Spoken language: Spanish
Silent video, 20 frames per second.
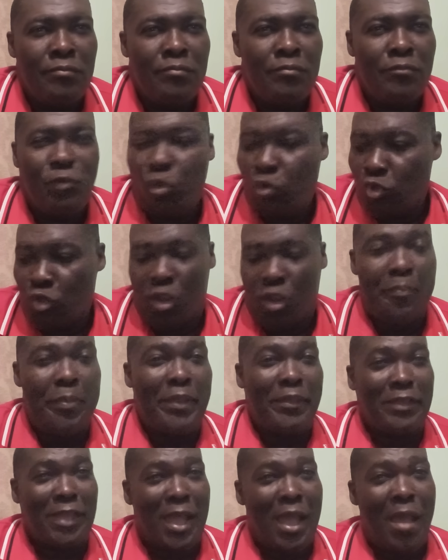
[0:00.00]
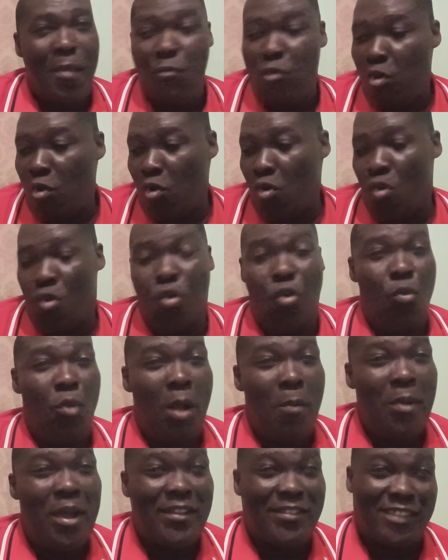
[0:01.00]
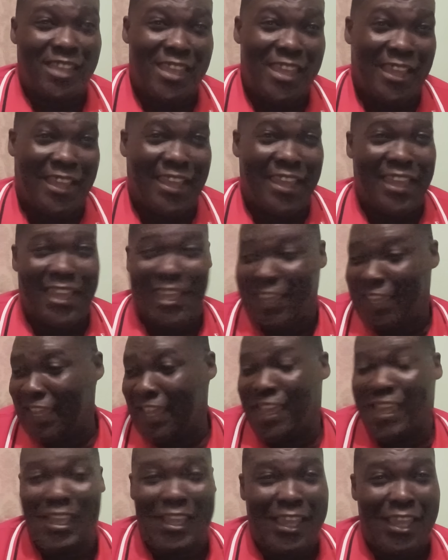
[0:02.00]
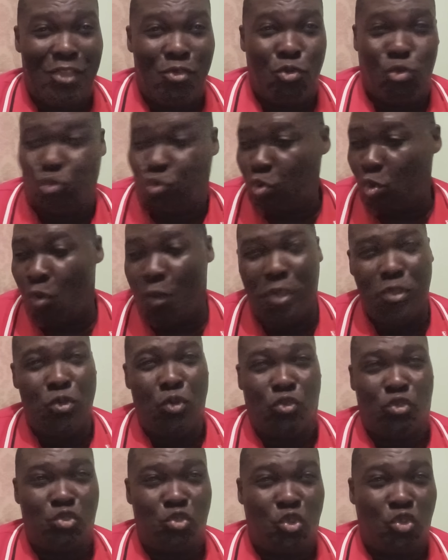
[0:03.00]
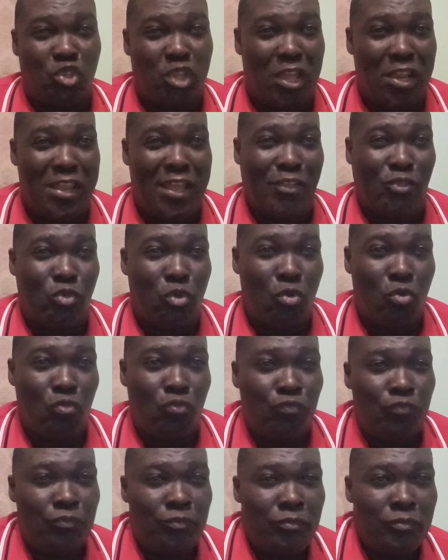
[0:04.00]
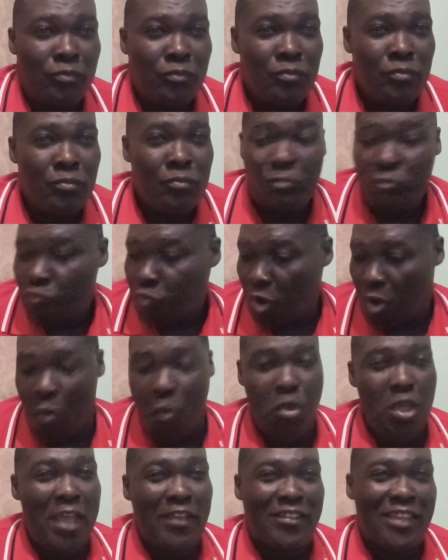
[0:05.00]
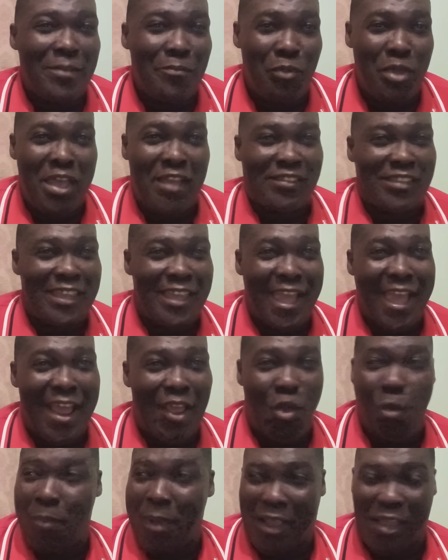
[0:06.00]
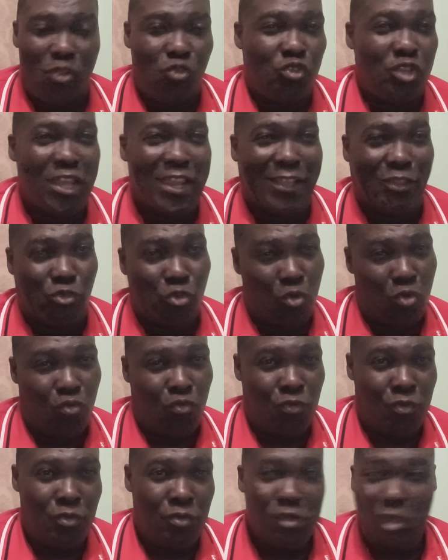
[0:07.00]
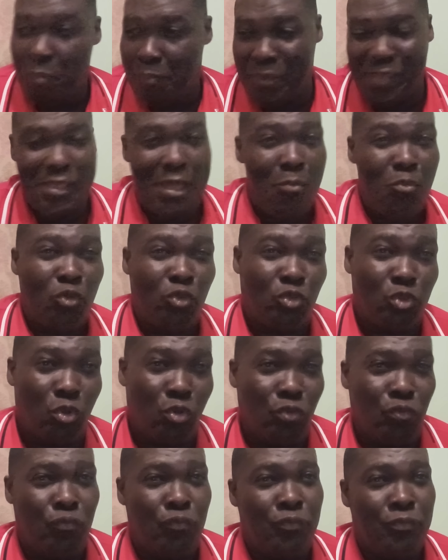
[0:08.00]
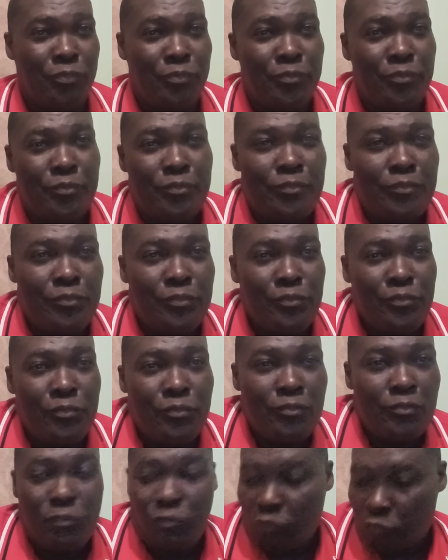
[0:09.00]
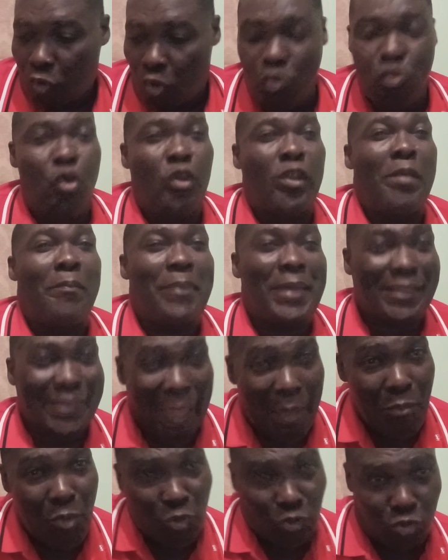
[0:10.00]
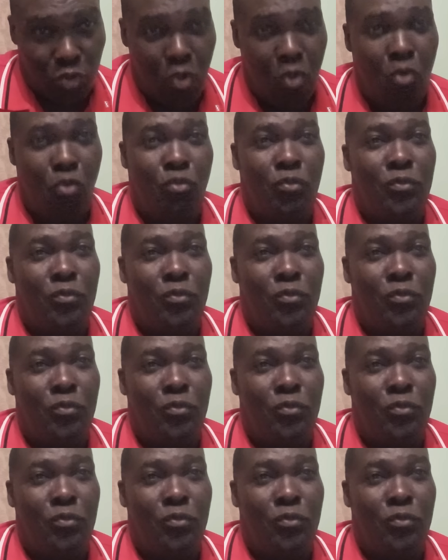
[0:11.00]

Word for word: O nos respetamos o vamos a hacer que, YouTube nos, nos sirve a todo. Porque voy a, hacer, voy a hacer algo para que nos cierre todo y perdamos todo. O nos respetamos todo.